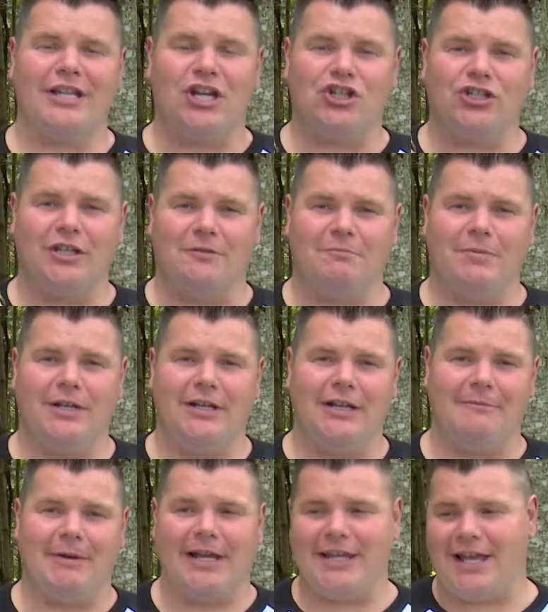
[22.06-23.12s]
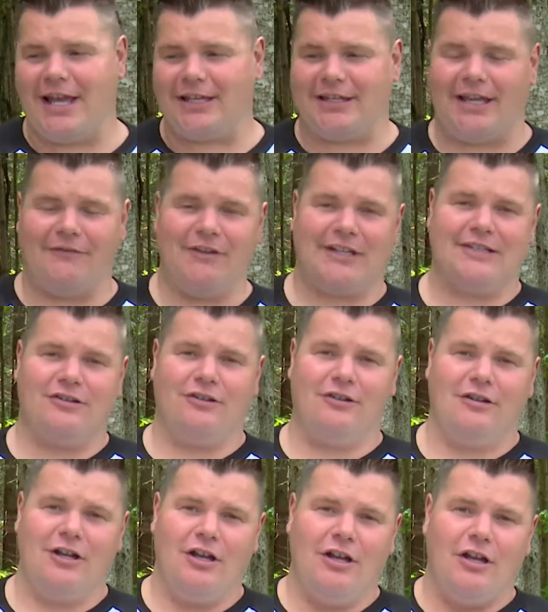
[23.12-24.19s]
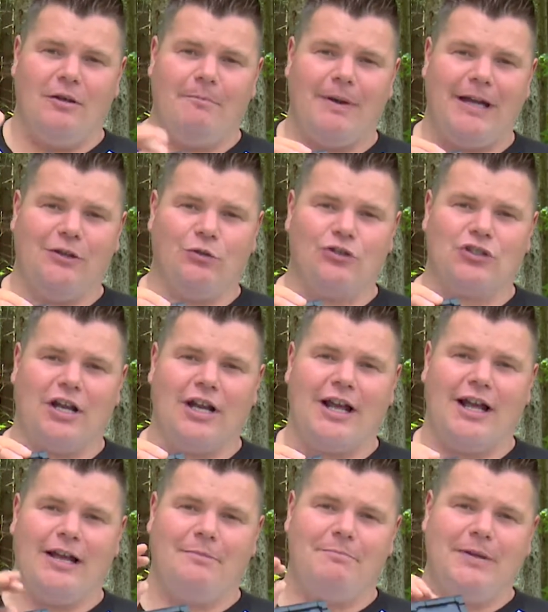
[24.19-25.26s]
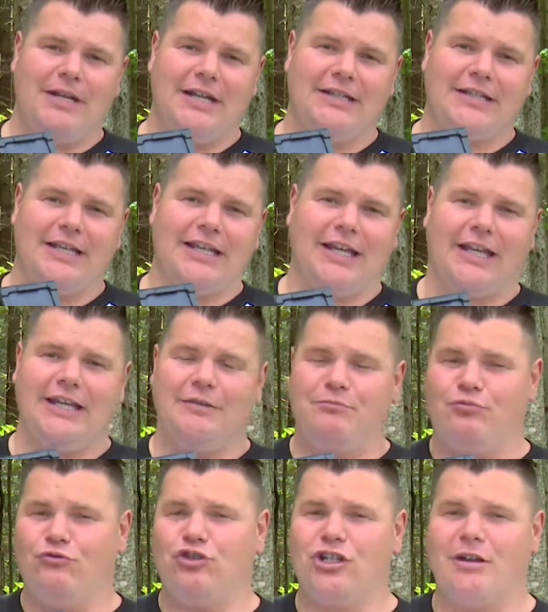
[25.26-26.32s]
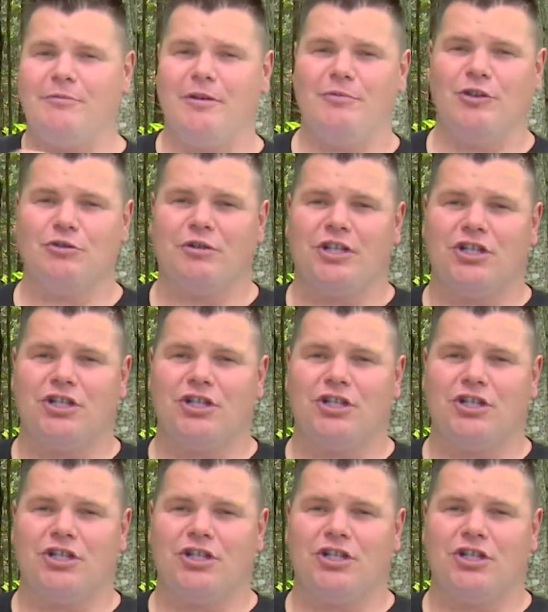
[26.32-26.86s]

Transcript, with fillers: d'acheter de piles, les maniaques. Avec ça, panneau solaire, pile intégrée, plus jamais besoin